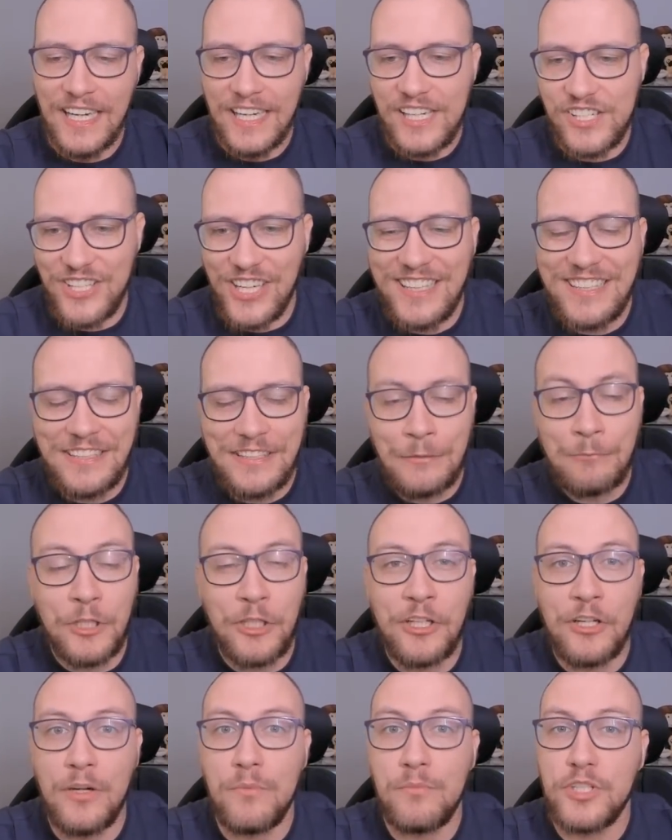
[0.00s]
I szachy są
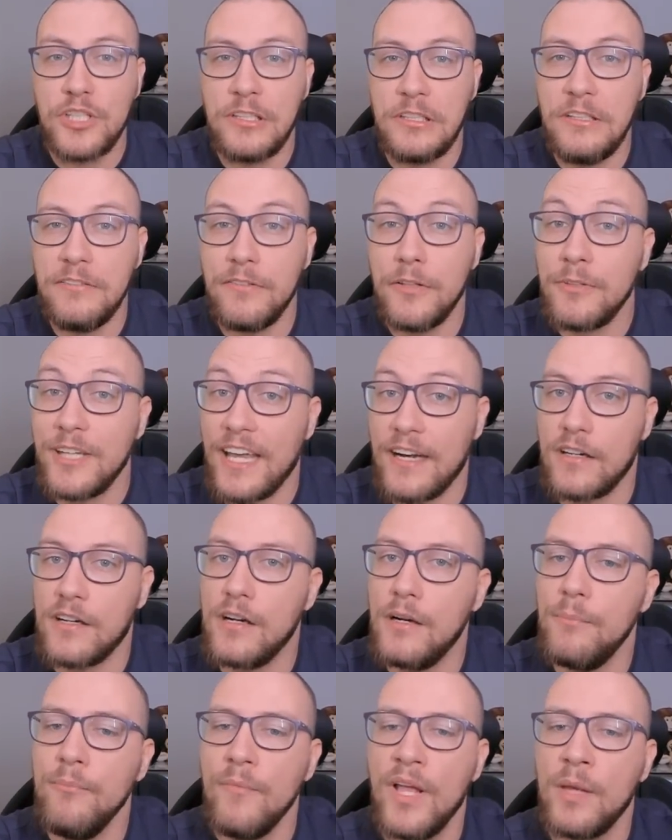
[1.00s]
trochę obrzydliwą
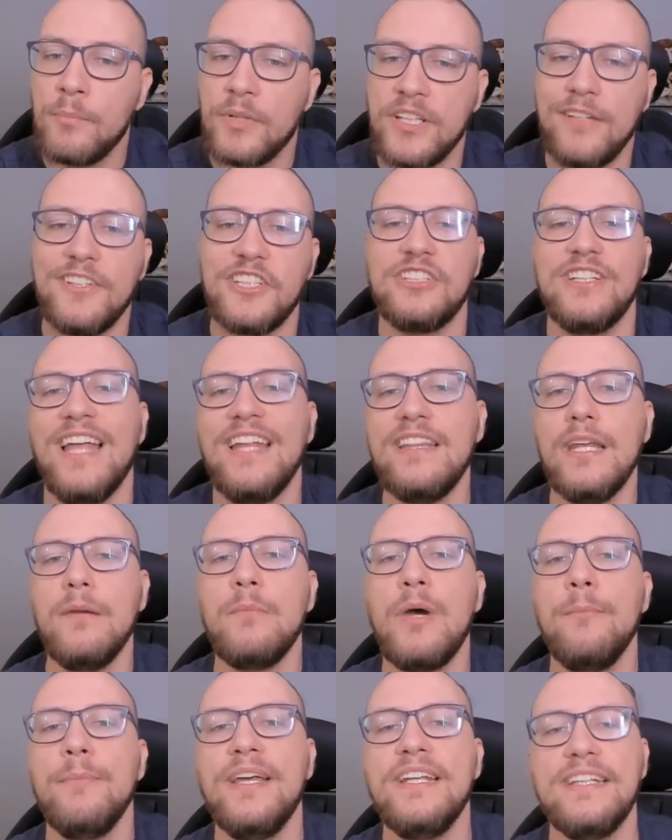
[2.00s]
gierką, ponieważ na ten
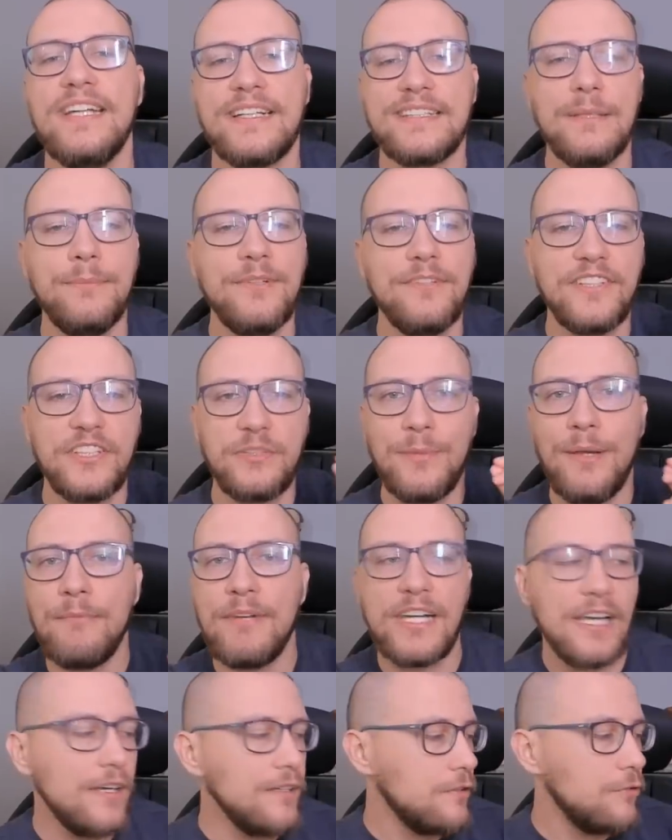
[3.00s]
moment, jak sobie
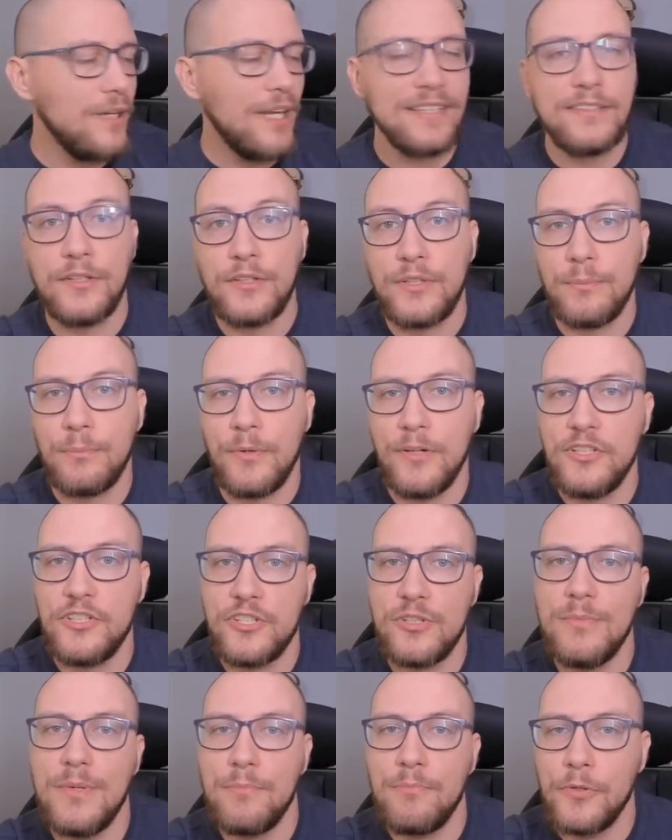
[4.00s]
weźmiemy kalkulator i
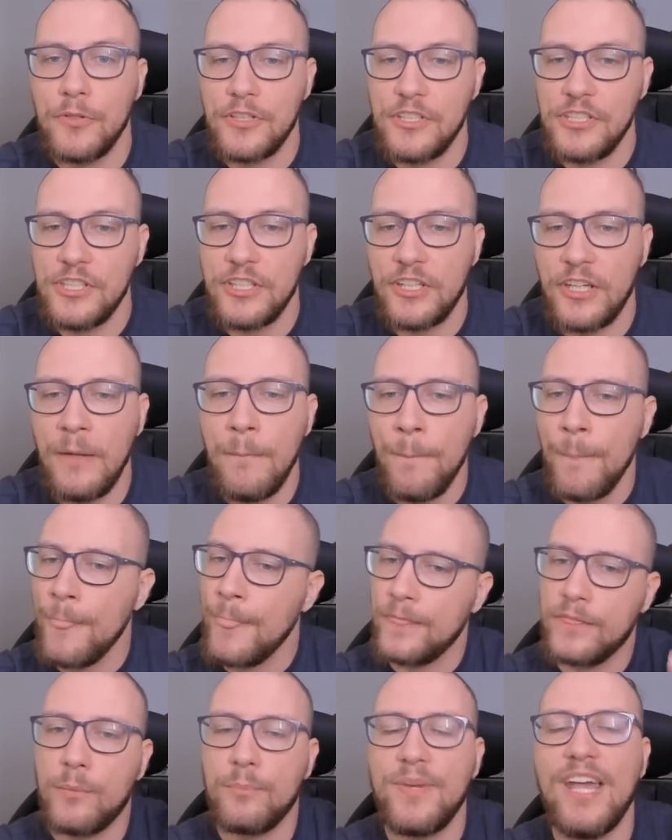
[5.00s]
policzymy punkciki,
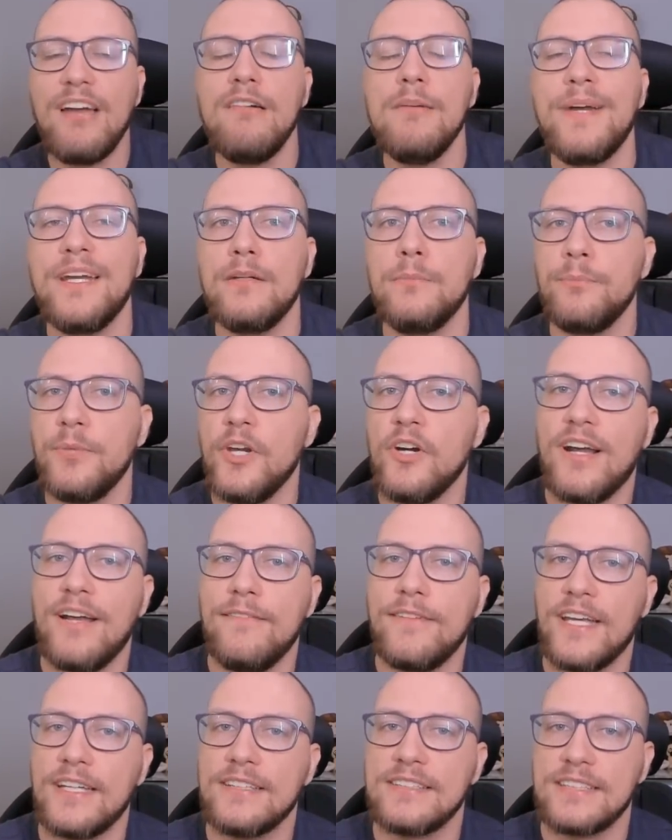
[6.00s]
to białe mają
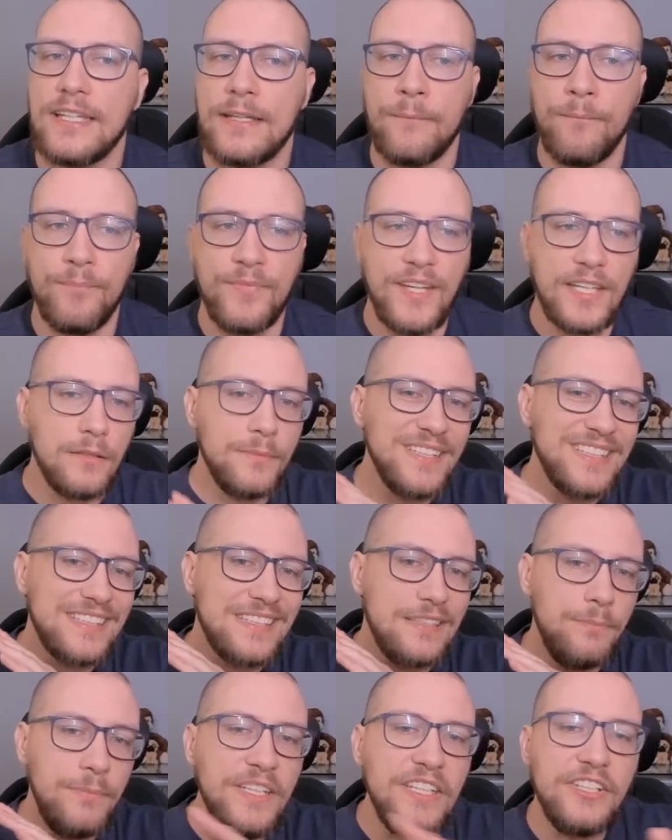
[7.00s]
pionka więcej.
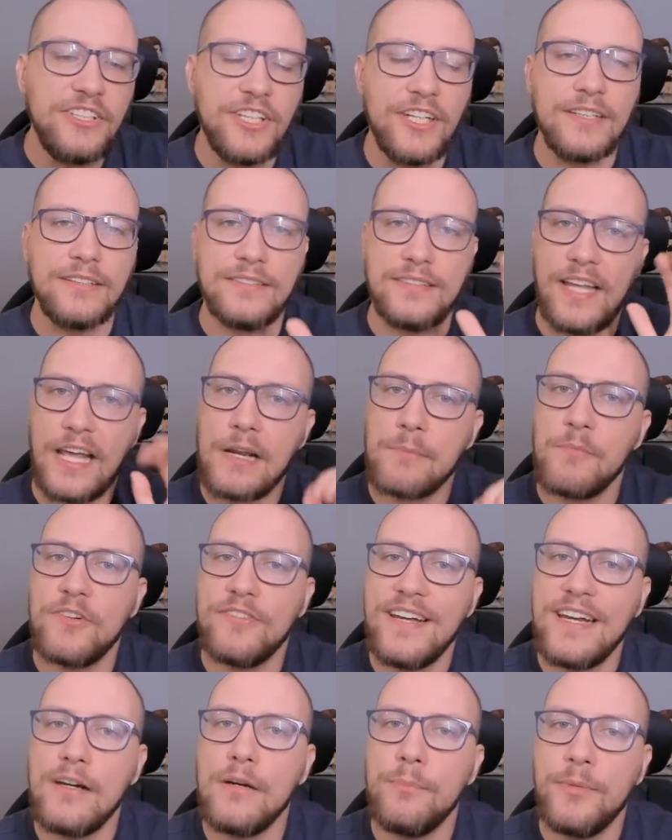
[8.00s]
Natomiast bicie
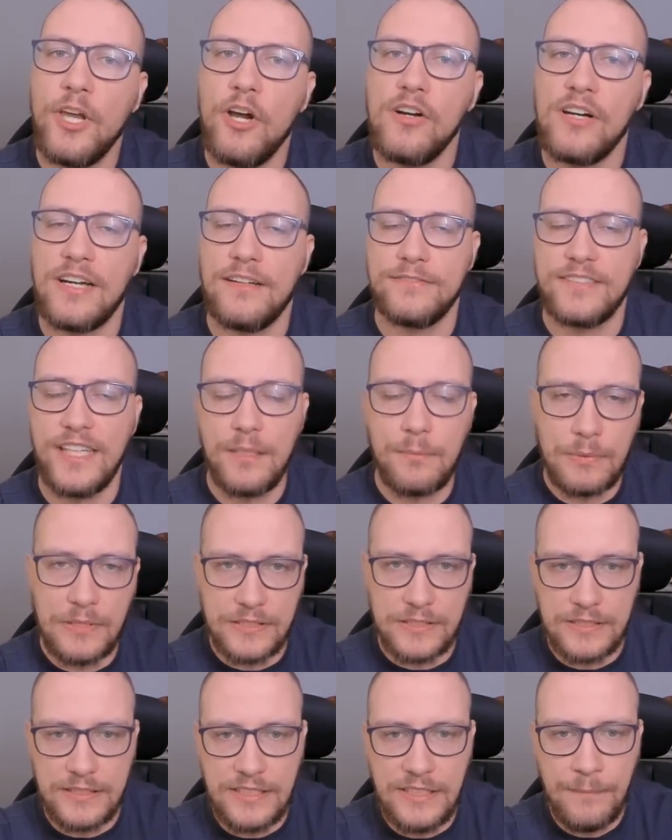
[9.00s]
darmowego pionka w tej
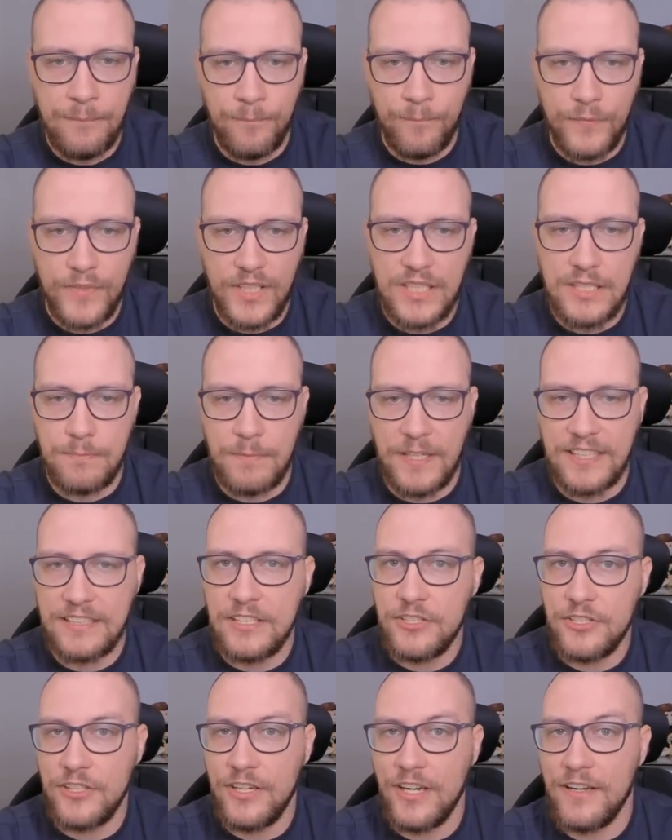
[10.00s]
pozycji to jest
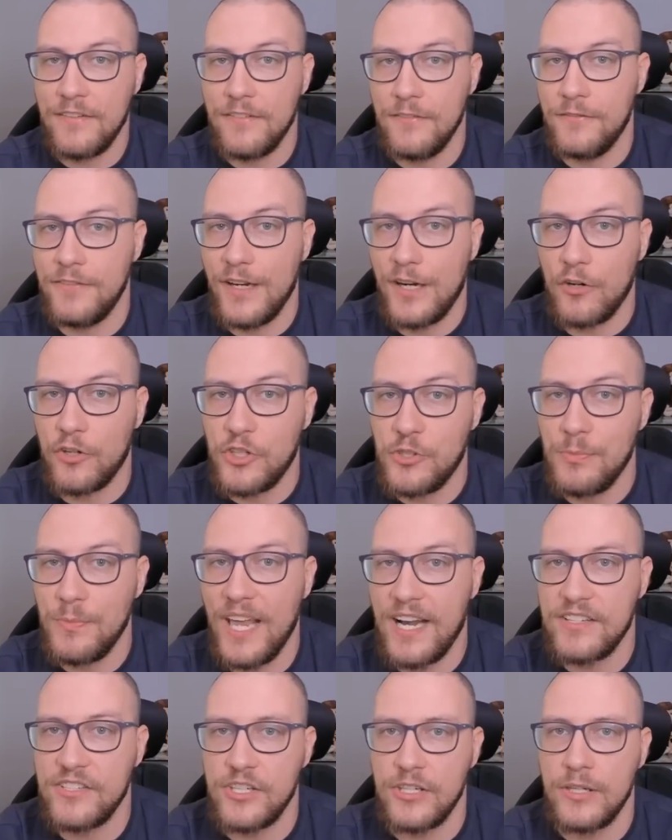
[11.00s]
praktycznie wyrok
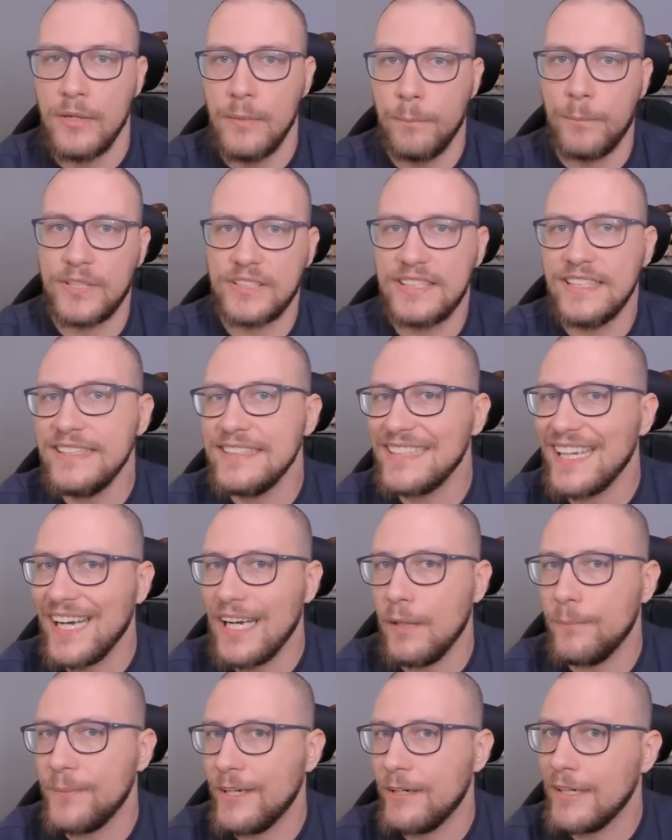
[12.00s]
śmierci. Pozycja
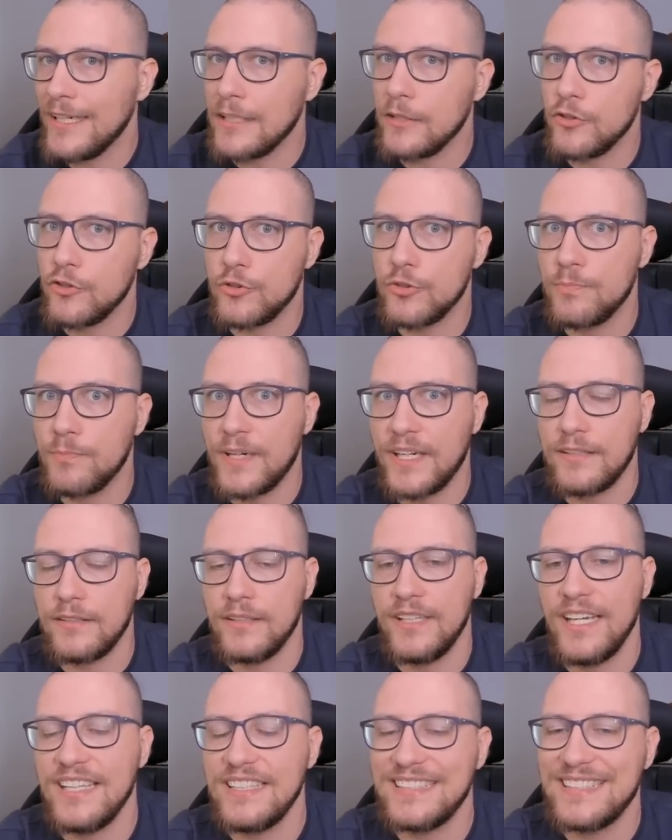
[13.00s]
dla białego już jest, prak
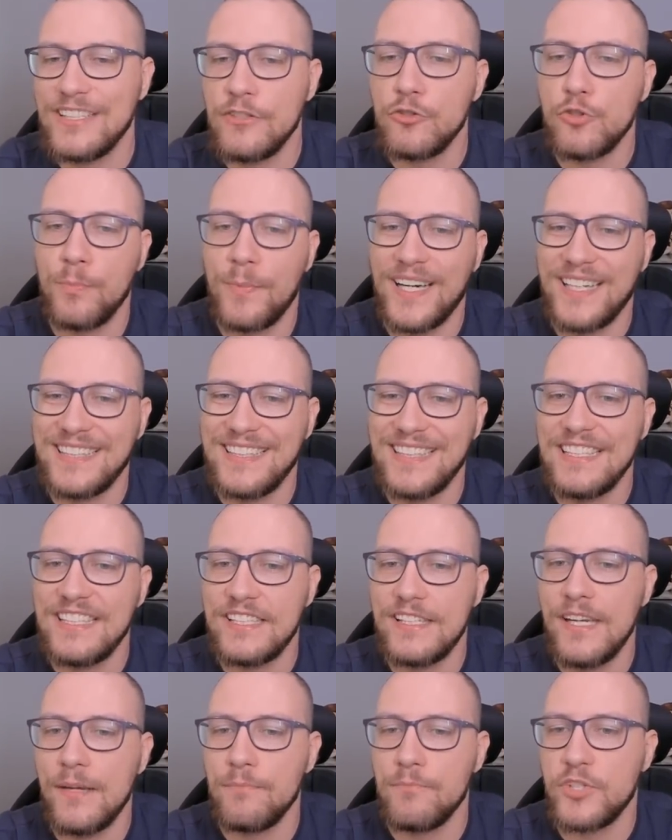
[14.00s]
jest już
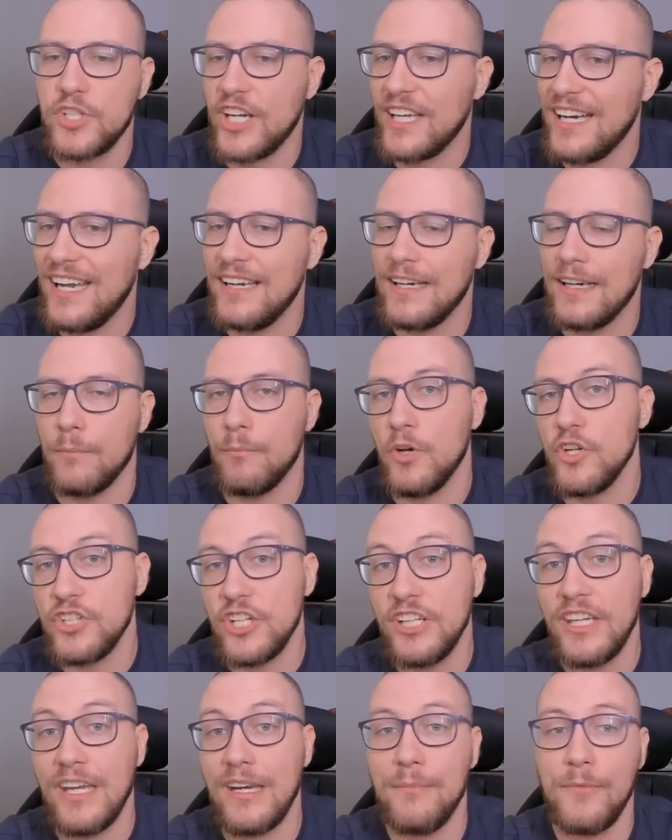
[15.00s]
praktycznie przegrana.
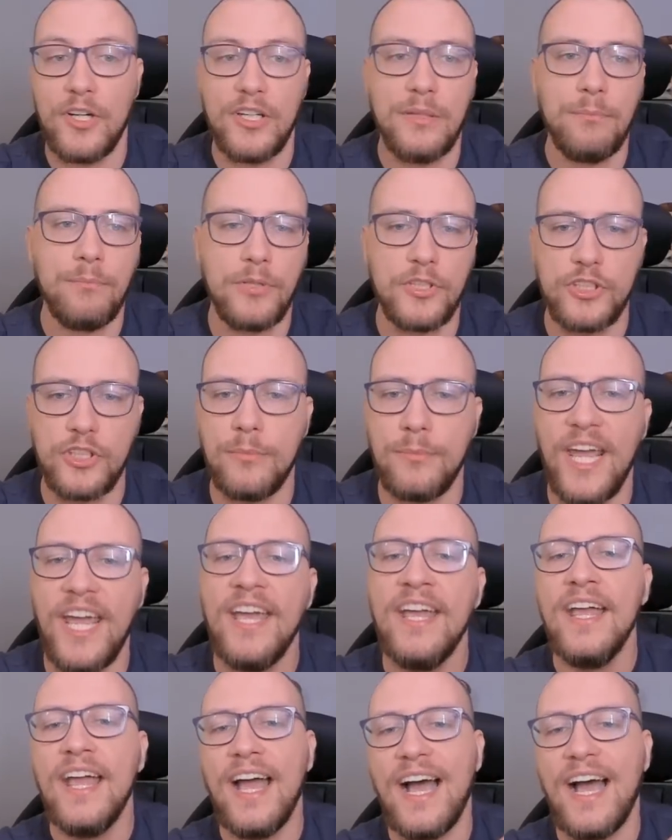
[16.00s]
Może nie na moim poziomie,